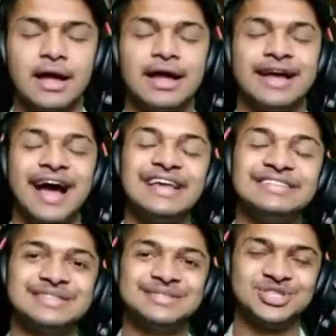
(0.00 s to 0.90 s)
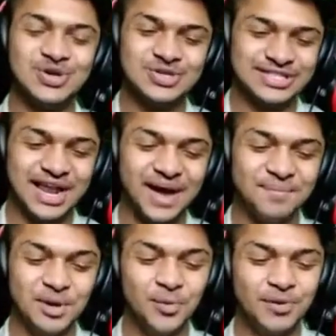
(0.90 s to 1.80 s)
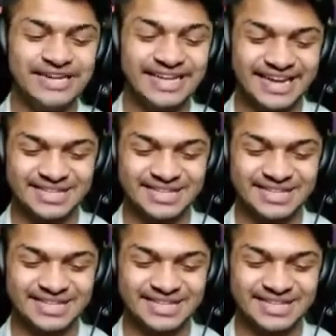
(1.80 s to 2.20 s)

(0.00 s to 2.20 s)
गाइस दूसरा प्रिंट निकल